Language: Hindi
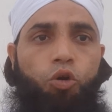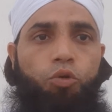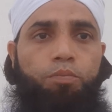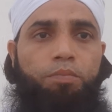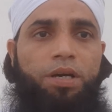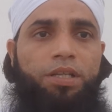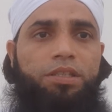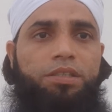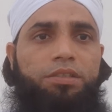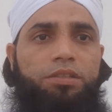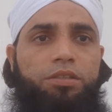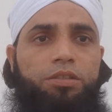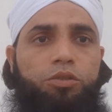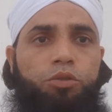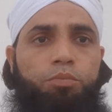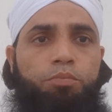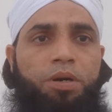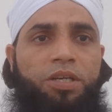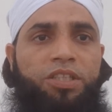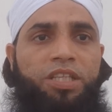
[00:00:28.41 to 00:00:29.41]
उम्मत
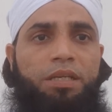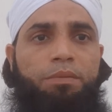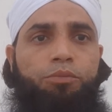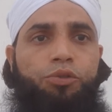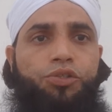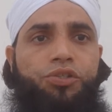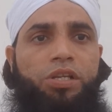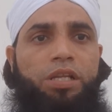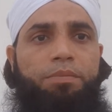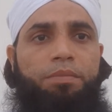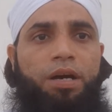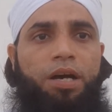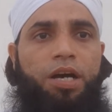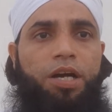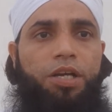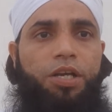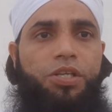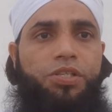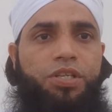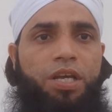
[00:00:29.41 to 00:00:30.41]
उम्मत मुस्लिमा
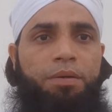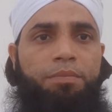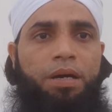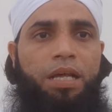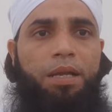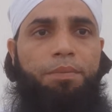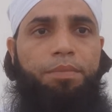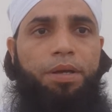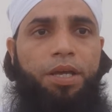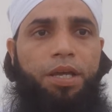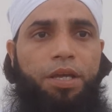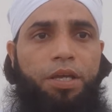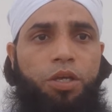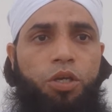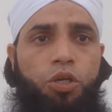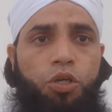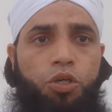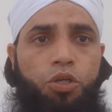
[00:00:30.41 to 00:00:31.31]
इस अमल में